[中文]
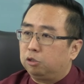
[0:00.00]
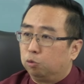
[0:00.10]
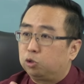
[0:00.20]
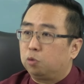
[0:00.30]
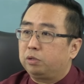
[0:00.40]

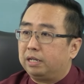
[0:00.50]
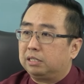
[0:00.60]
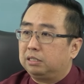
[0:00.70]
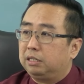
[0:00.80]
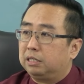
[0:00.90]
油棕业
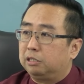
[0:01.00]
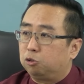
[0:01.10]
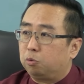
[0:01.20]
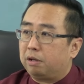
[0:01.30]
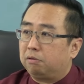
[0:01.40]
是一个很
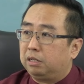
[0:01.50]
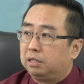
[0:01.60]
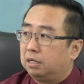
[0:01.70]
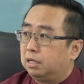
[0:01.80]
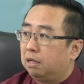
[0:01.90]
重要的一
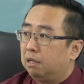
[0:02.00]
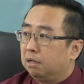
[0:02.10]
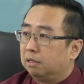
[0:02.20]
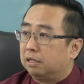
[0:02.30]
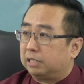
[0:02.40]
个
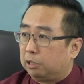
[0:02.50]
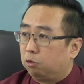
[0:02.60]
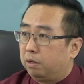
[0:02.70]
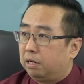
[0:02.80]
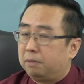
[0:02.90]
啊
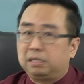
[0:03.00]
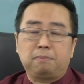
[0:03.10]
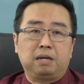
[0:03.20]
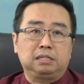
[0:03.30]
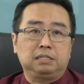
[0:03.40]
sector 的嘛，在
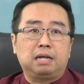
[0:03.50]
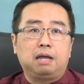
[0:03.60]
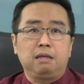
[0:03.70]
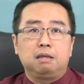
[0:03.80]
马来西亚，